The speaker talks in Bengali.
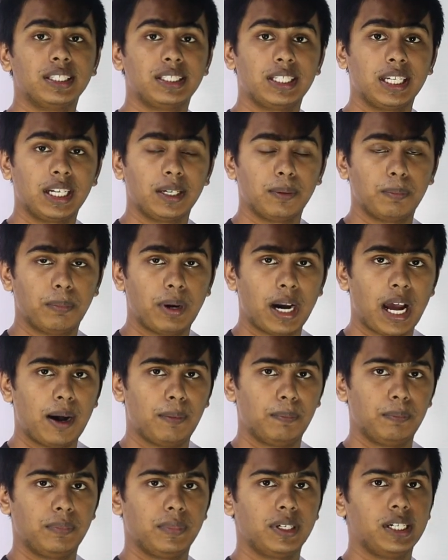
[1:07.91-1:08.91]

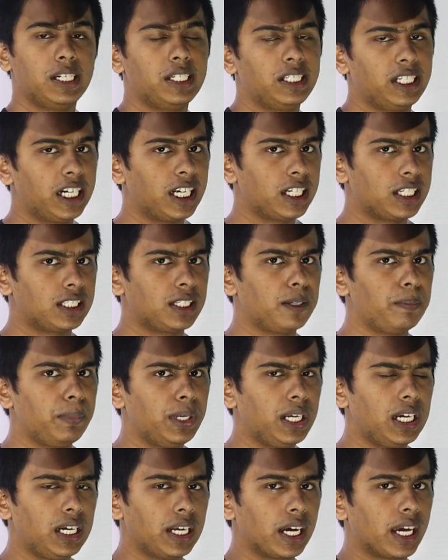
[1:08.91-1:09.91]
সেরেব্রাম সেটার সাথে
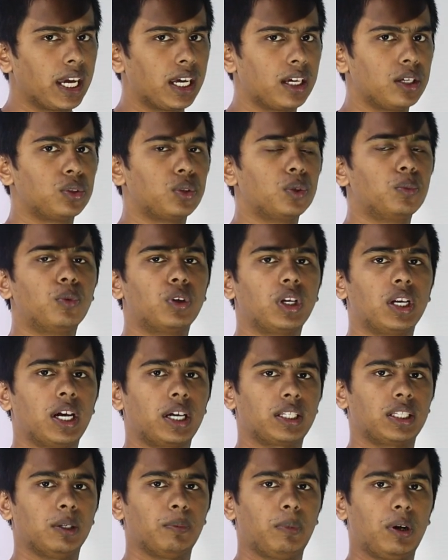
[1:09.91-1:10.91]
মিল দেখে কিন্তু মনে
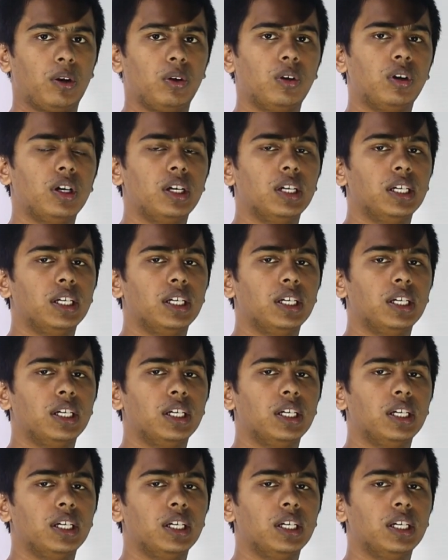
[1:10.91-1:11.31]
রাখতে পারো